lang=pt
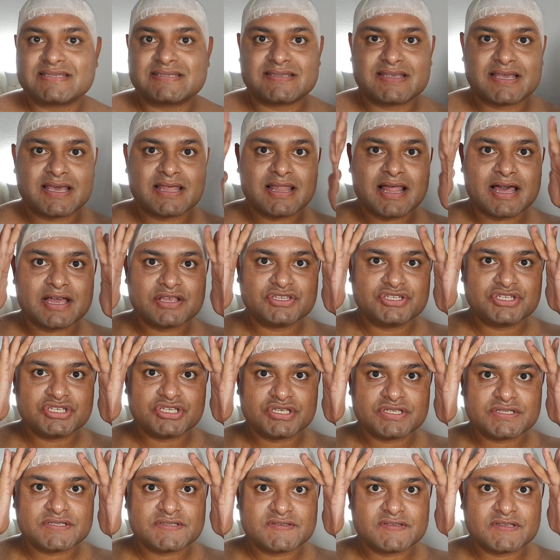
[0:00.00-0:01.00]

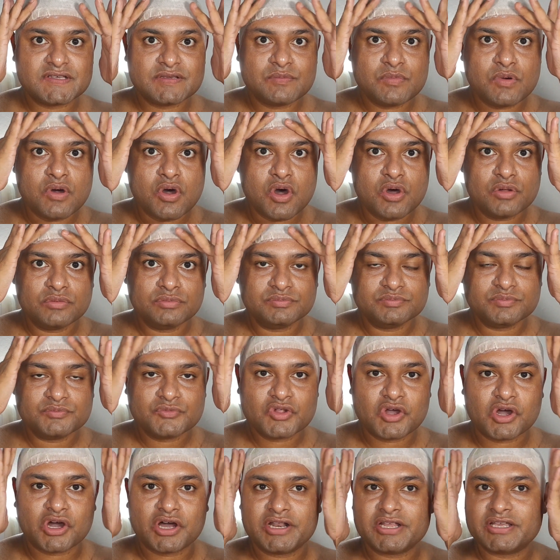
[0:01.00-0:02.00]
seladíssimo.
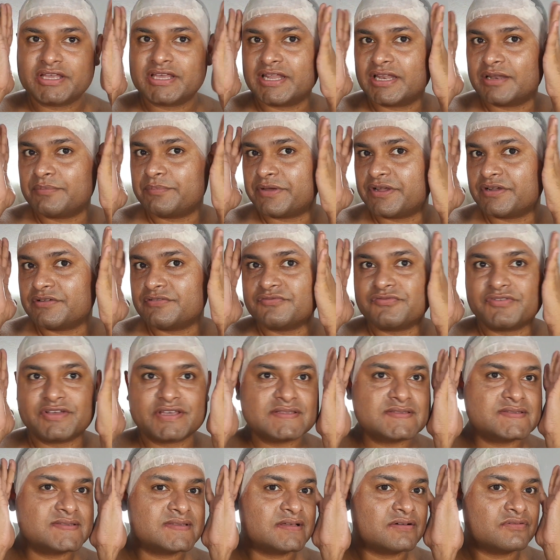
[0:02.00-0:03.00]
Olha que
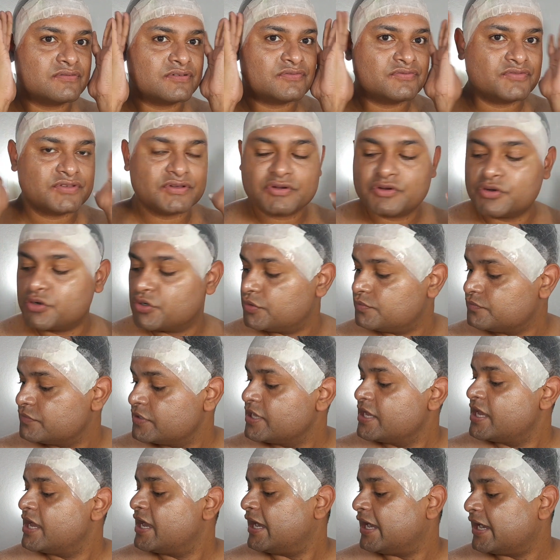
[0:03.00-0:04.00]
perfeição que ficou.
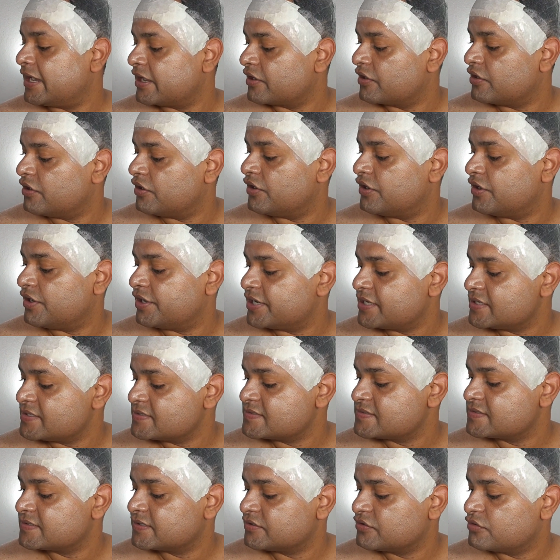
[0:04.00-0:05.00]
Agora
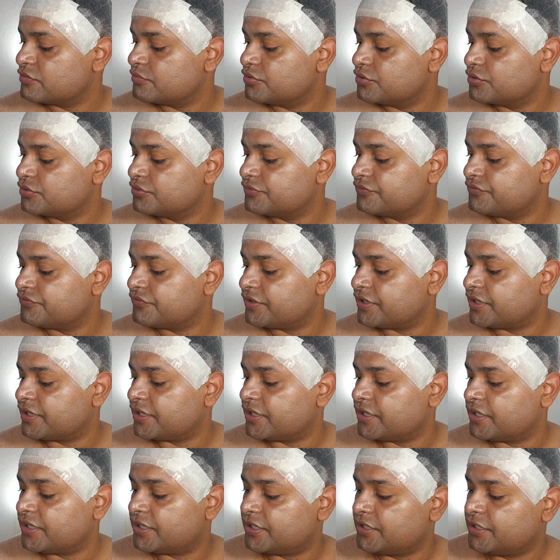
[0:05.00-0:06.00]
sim o bolo
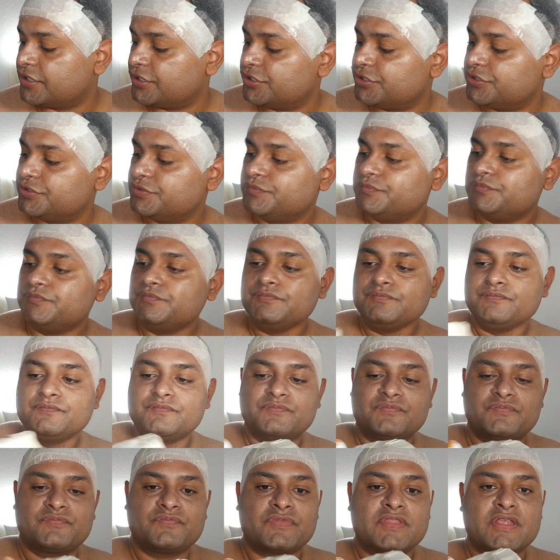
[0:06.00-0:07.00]
vem.
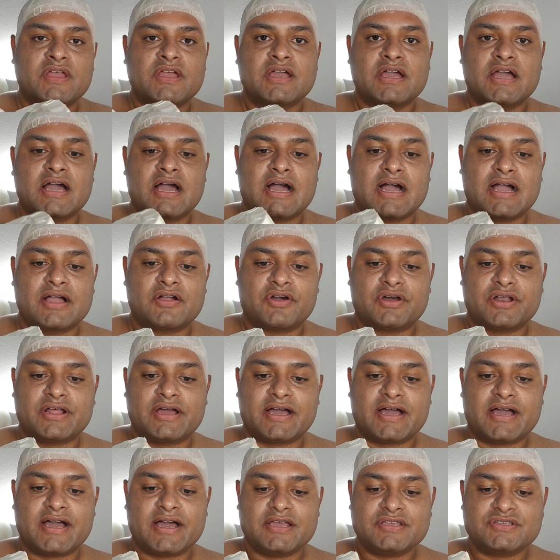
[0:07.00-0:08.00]
Agora,
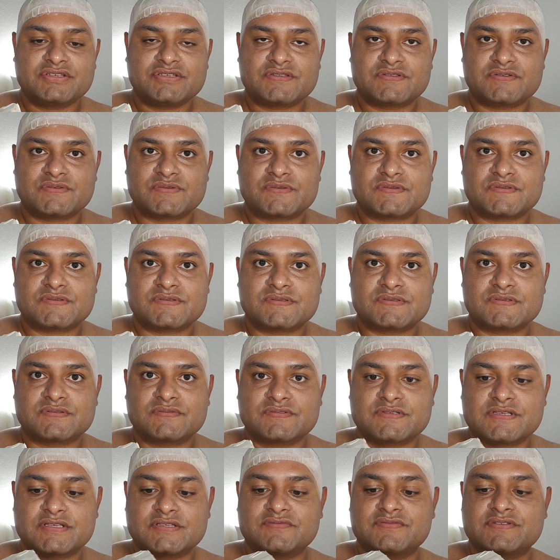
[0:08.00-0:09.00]
ai Jesus,
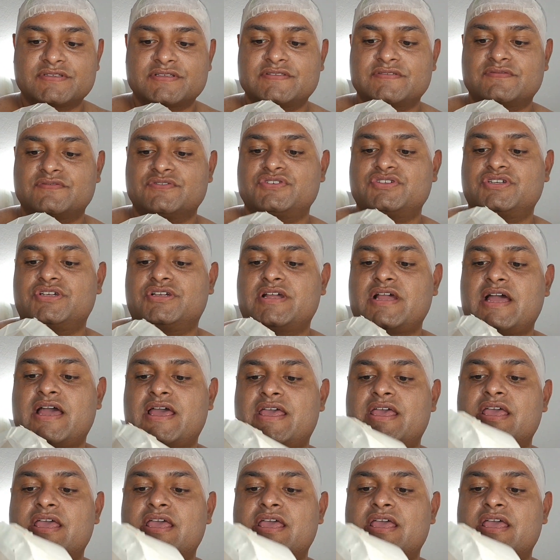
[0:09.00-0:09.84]
não sei se vocês vão enxergar